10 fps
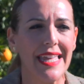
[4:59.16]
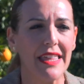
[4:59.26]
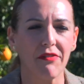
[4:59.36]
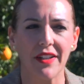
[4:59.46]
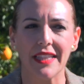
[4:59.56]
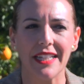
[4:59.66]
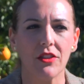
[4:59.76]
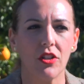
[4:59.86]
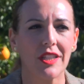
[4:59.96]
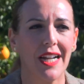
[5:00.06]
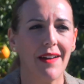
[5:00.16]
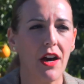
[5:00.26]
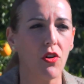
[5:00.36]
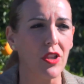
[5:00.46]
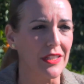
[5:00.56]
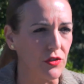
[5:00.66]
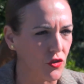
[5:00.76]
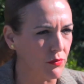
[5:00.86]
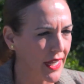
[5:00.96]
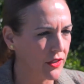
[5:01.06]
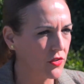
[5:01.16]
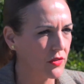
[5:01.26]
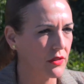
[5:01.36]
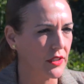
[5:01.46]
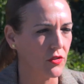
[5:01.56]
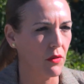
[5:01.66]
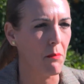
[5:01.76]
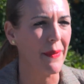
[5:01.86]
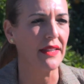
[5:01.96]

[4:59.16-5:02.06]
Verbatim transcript: y defendiendo el trabajo de sus manos, que son